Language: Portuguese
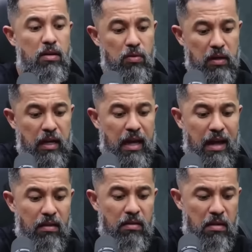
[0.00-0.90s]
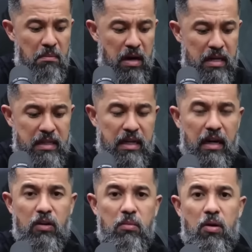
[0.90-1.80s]
não quero
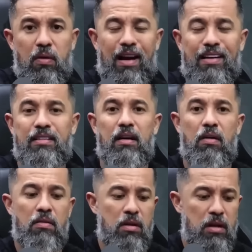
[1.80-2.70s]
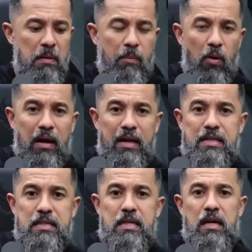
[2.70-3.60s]
bandeira no meu caixão,
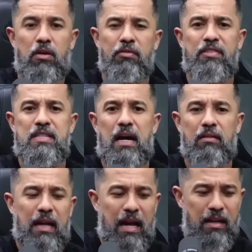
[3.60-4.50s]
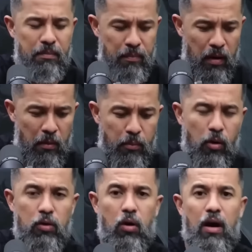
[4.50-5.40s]
hipocrisia, não fizeram nada
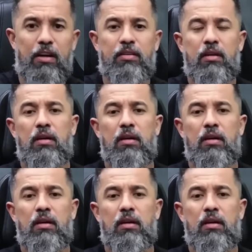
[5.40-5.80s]
por nós